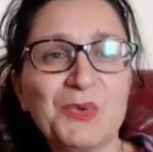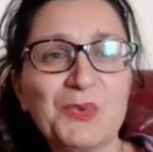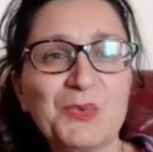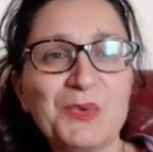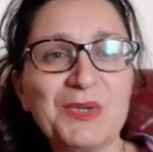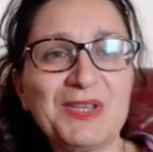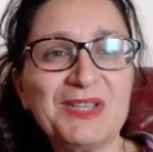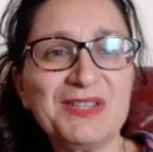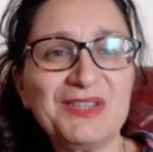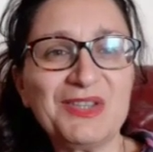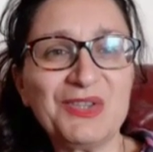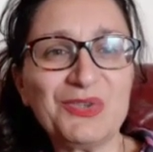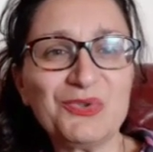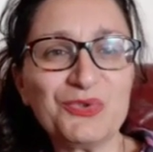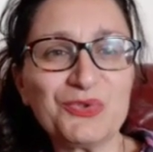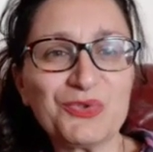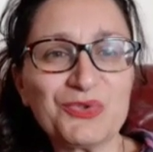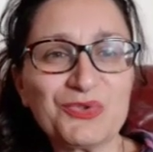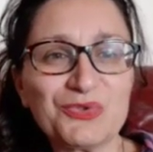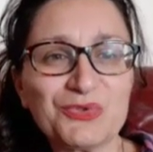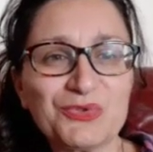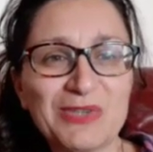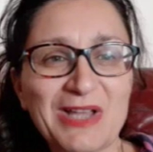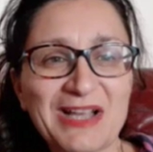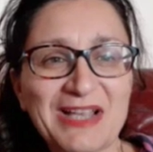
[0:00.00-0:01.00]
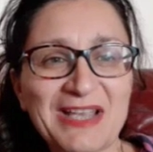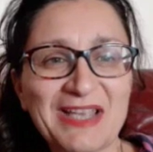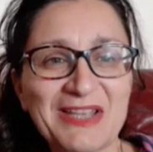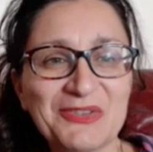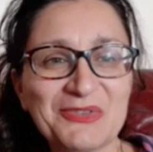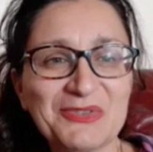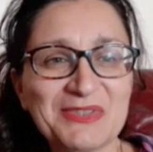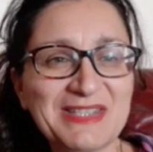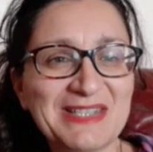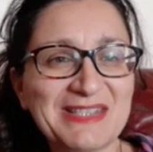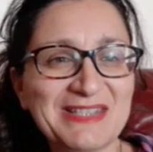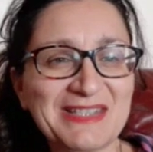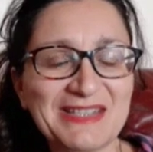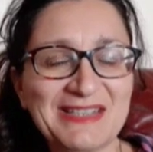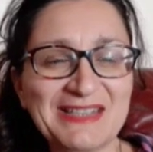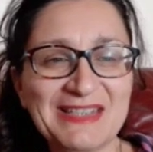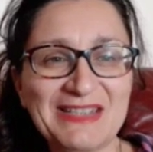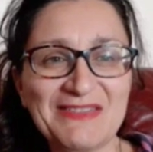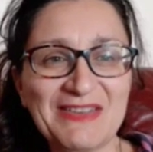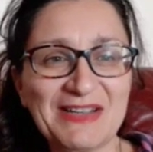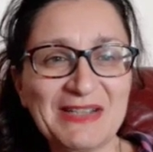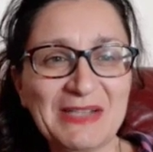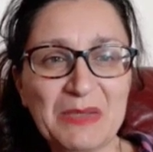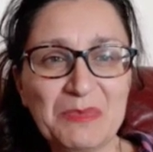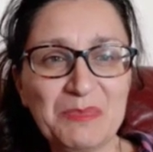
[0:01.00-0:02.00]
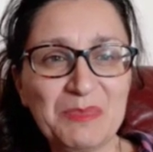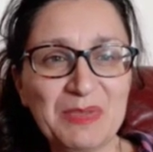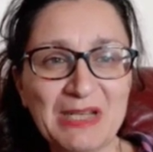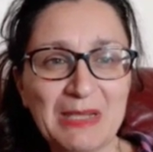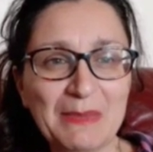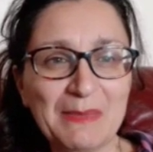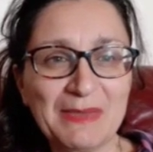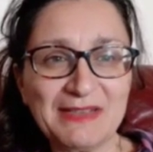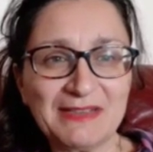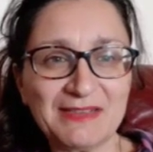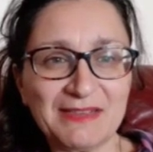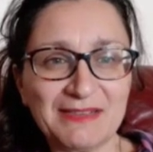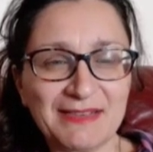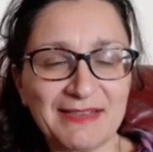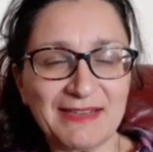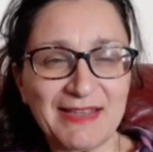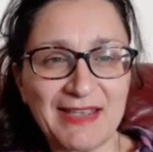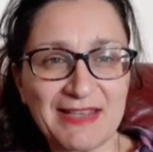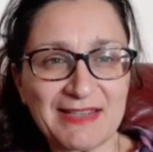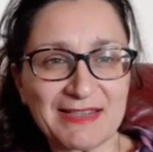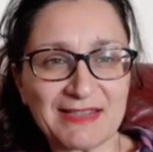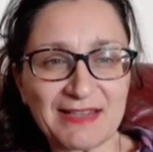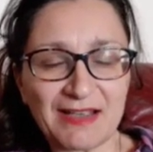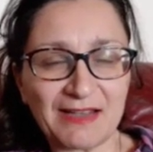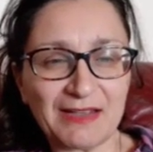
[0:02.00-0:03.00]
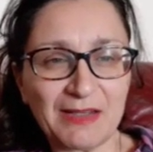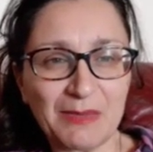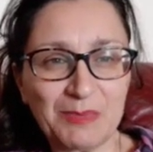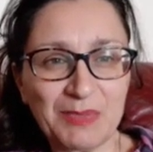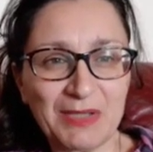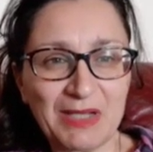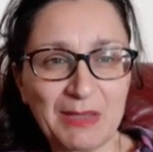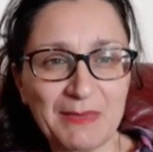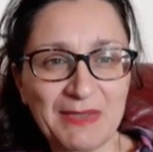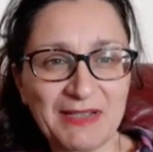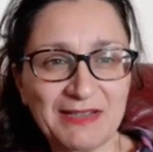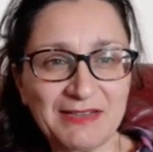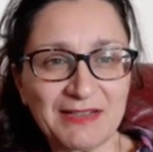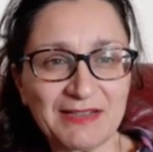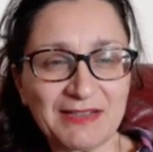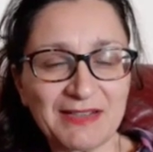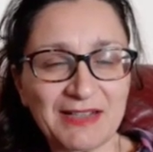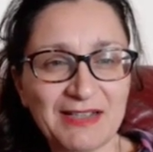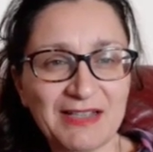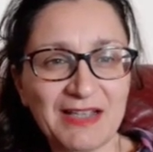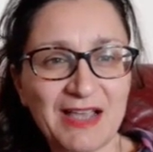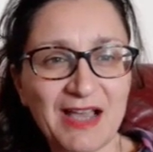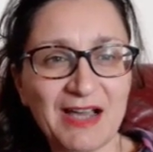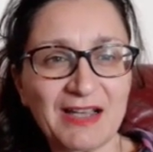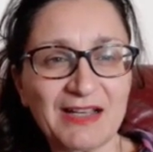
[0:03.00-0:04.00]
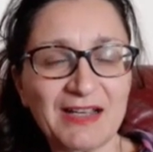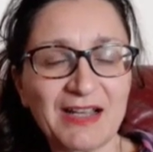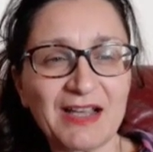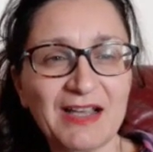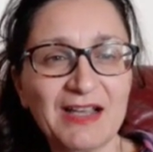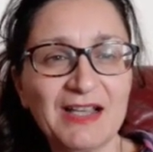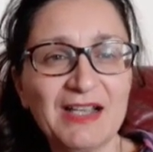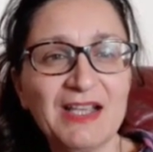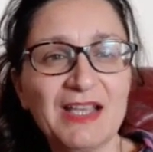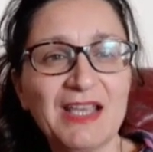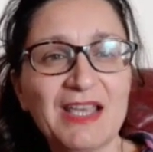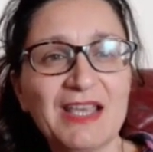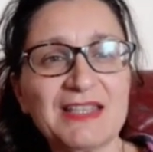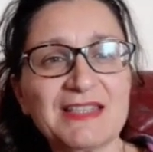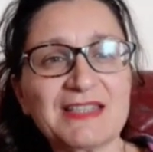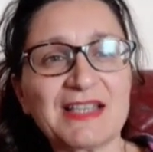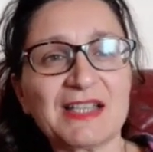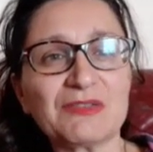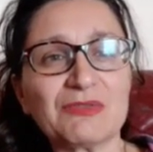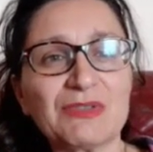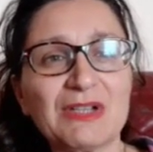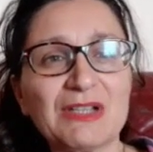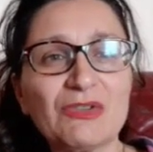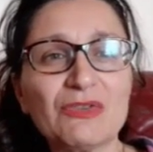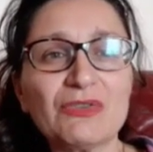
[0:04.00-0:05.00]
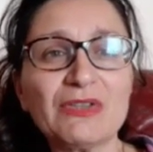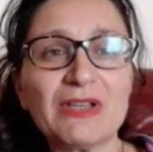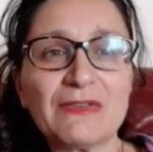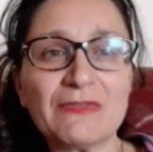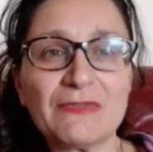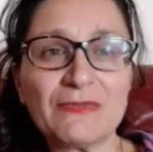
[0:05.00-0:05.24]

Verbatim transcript: Quindi Ursula, che non si sentiva né pienamente tedesca né pienamente italiana, è stata una donna